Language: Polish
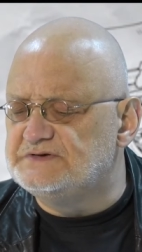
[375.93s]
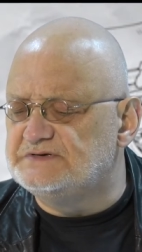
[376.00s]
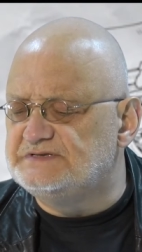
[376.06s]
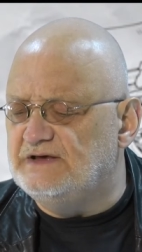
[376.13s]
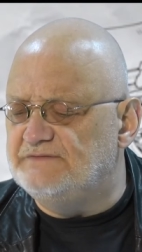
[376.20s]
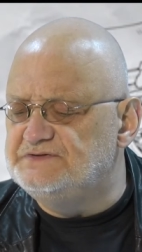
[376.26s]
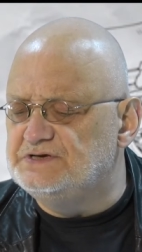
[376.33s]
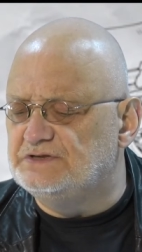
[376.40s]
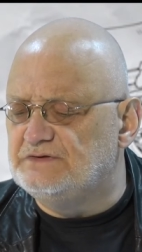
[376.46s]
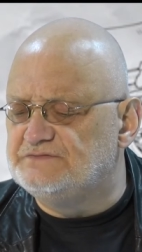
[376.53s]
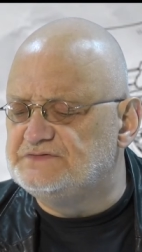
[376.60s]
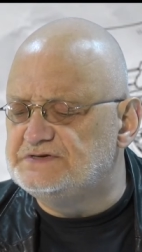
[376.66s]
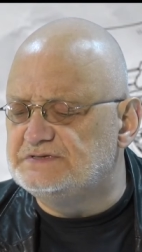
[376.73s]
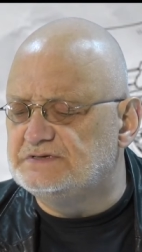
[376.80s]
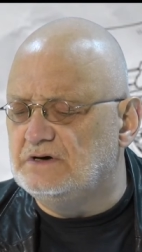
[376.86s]
zostawcie to
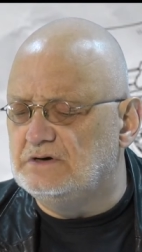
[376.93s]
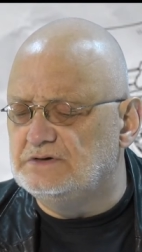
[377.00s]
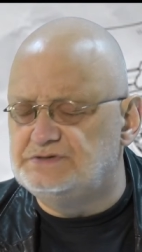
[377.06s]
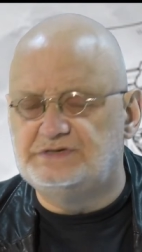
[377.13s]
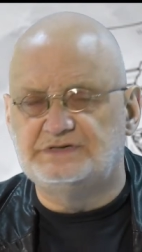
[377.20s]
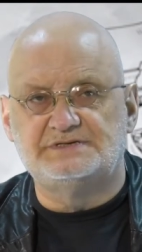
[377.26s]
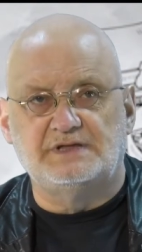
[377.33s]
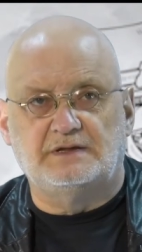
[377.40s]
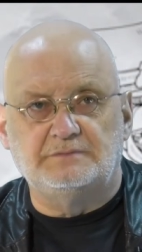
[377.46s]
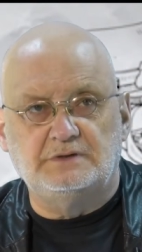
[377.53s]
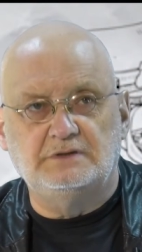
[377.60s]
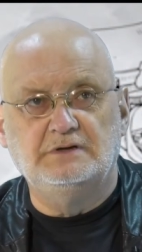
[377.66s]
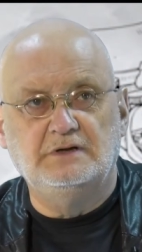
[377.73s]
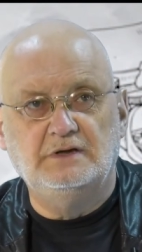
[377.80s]
wszystko, chodźcie z nami.